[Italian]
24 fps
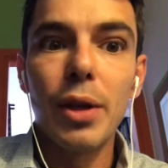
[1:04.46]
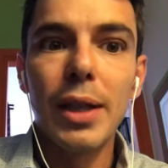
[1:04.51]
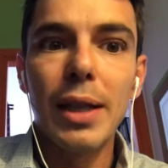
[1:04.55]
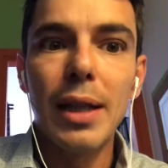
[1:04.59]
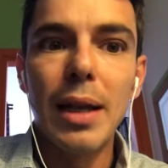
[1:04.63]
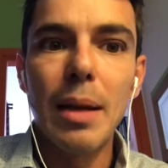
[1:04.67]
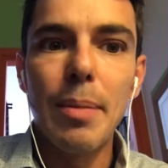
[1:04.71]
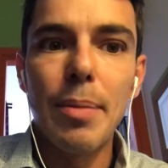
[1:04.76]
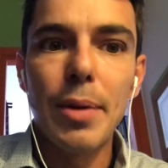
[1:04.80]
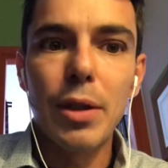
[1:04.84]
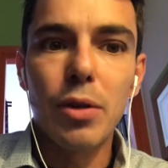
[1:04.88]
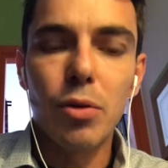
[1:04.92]
delle
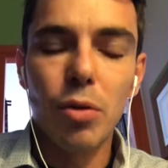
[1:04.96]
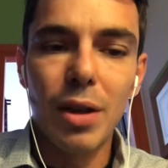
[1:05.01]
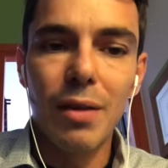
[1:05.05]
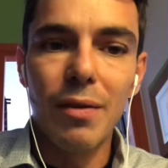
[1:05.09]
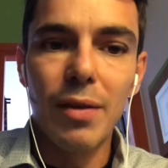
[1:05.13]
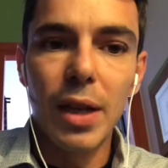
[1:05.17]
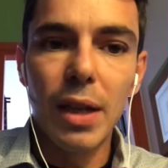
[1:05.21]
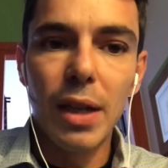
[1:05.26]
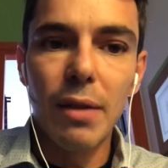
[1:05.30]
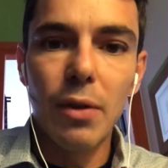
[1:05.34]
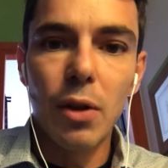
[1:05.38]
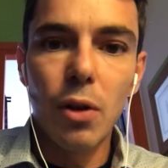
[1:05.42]
persone
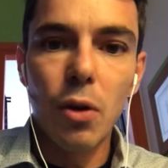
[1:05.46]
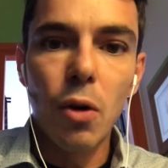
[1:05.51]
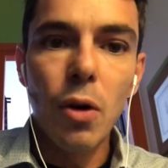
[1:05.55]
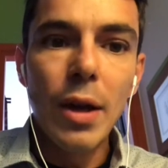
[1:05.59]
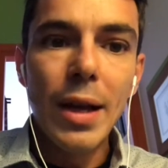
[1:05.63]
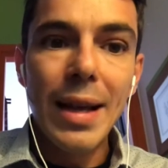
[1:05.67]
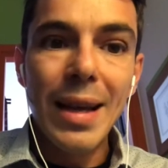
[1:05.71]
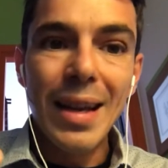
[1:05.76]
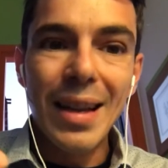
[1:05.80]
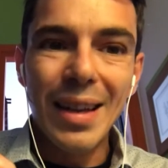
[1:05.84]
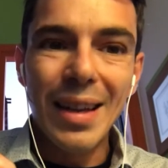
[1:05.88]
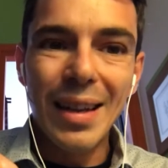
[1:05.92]
venivano
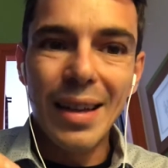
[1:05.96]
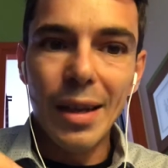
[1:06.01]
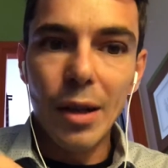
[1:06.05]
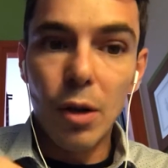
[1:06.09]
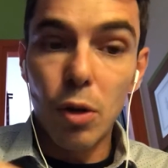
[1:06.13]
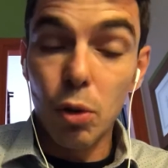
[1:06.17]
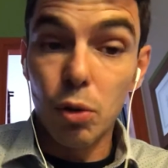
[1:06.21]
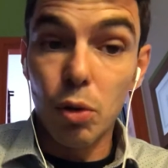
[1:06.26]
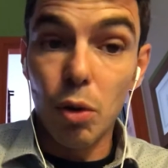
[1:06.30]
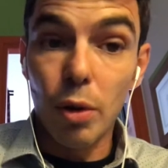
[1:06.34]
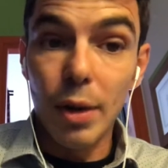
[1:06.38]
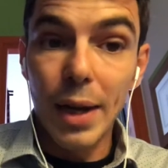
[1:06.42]
eh,
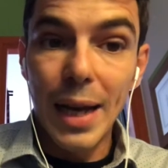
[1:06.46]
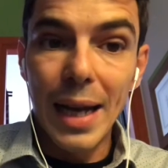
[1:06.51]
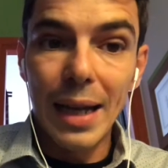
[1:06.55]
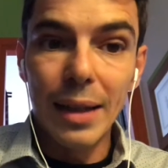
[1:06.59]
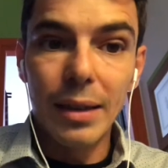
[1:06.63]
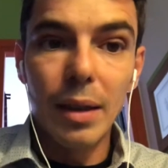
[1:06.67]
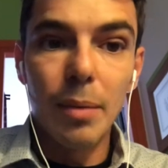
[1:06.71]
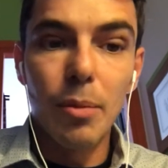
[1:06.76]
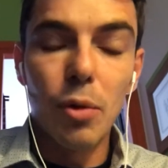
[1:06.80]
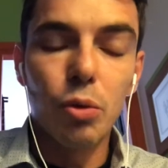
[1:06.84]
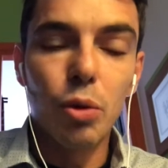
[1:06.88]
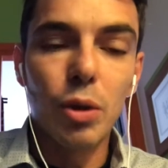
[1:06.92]
controllate
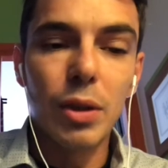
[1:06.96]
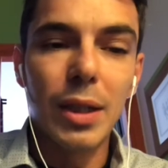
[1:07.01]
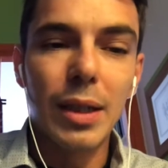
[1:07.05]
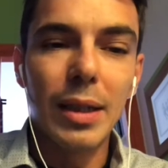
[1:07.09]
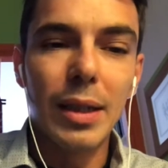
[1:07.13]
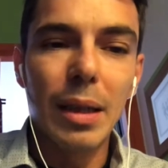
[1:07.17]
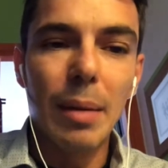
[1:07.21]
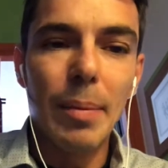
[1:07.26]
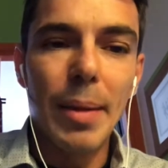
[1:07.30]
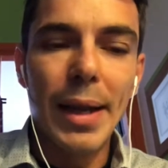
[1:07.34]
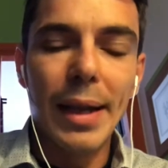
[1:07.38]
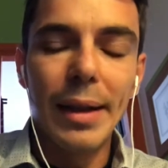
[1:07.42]
molto
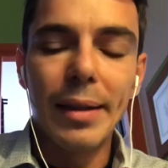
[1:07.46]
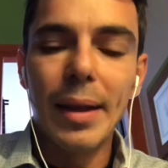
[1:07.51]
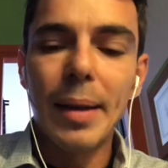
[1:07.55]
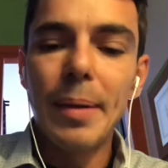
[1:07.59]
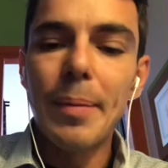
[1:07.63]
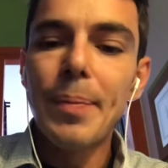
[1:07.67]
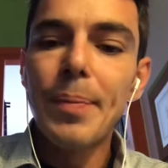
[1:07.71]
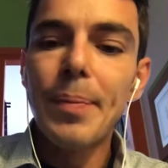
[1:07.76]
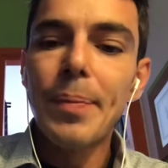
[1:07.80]
attentamente.